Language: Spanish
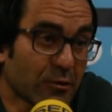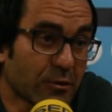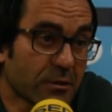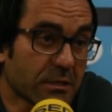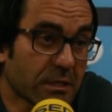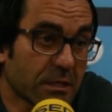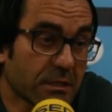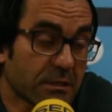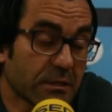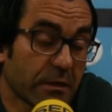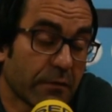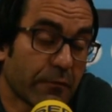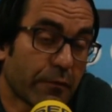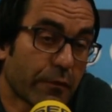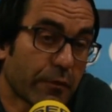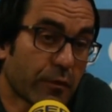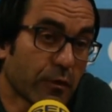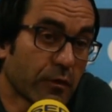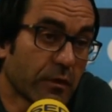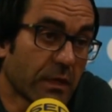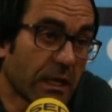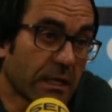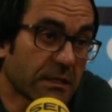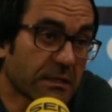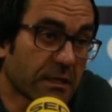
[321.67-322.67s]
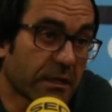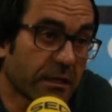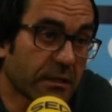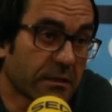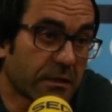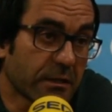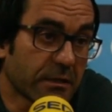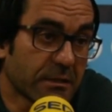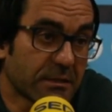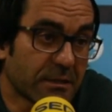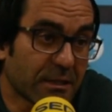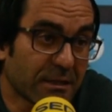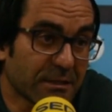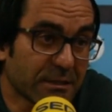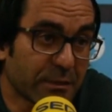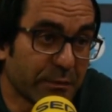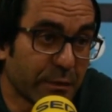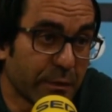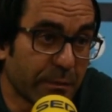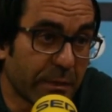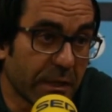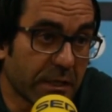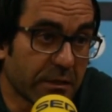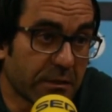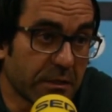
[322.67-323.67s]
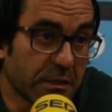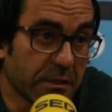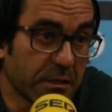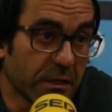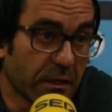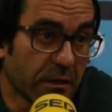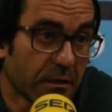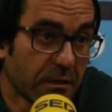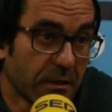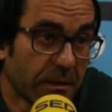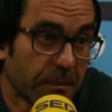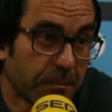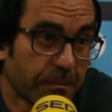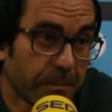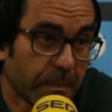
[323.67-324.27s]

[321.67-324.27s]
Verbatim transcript: cosas en función de las características de mi plantilla.